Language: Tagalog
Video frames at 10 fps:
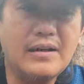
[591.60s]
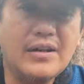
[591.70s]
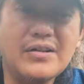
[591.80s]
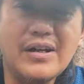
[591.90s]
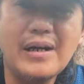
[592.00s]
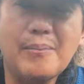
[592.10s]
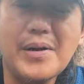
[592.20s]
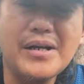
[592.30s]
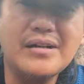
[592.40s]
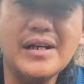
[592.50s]
Dagijay nga
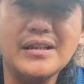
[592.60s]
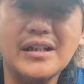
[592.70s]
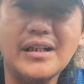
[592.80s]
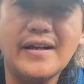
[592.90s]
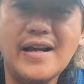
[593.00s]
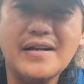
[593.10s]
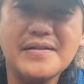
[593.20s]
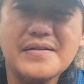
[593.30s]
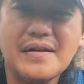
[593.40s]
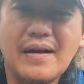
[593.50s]
parik na iti
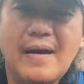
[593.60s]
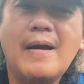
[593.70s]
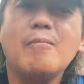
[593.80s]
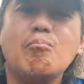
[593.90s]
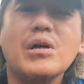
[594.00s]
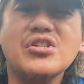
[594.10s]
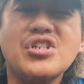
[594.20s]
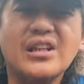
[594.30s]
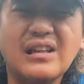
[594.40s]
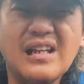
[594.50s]
kinadakas,
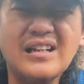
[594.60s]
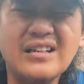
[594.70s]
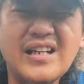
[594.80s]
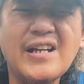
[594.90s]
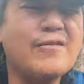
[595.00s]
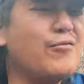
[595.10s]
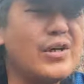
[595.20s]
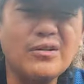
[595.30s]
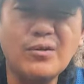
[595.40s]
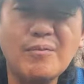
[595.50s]
basit lang diya of
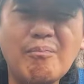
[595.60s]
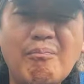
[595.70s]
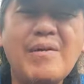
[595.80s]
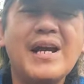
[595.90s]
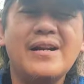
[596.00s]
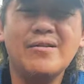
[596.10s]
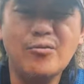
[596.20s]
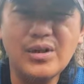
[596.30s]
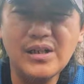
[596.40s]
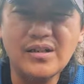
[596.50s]
what man
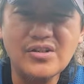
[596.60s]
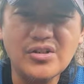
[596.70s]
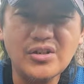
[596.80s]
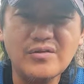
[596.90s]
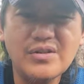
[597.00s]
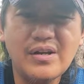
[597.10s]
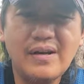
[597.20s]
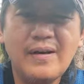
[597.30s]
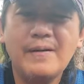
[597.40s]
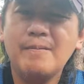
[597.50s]
really deserves
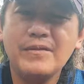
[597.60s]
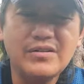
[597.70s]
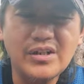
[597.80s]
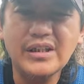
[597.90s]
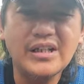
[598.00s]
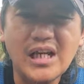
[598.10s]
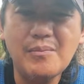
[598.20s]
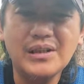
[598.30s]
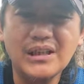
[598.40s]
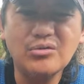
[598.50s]
yet
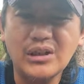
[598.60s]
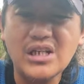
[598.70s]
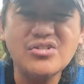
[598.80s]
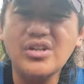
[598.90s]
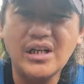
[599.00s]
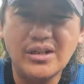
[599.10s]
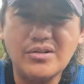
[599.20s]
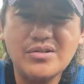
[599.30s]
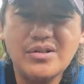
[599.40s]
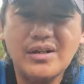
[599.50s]
agyaman tayo ti kasdi nga
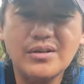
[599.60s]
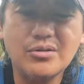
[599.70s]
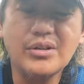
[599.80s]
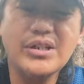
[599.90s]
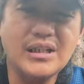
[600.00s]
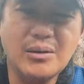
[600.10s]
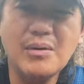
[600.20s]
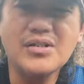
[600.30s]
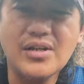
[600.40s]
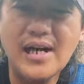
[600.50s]
Dios. So di iti
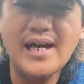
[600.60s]
may isang